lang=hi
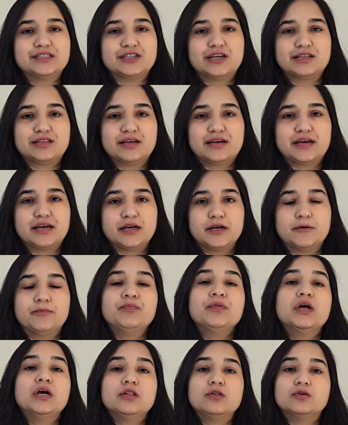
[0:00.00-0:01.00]
जाता है
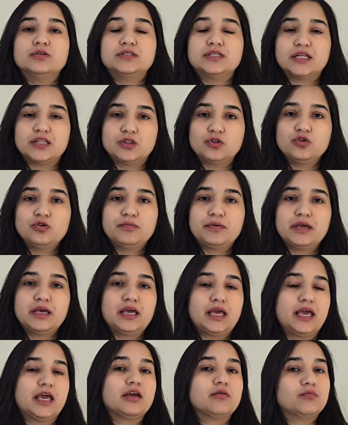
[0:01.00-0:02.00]
तो सत्तू भी
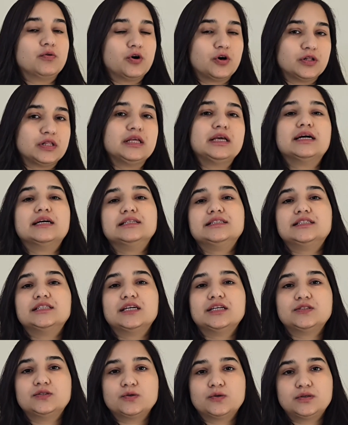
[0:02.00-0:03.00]
एक बहुत ही
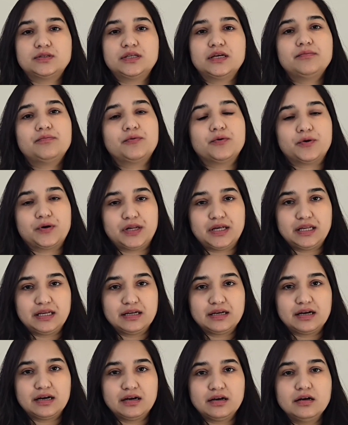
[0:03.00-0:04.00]
अच्छा सोर्स है प्रोटीन
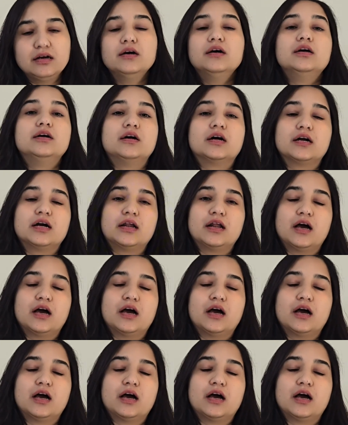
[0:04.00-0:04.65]
का अगर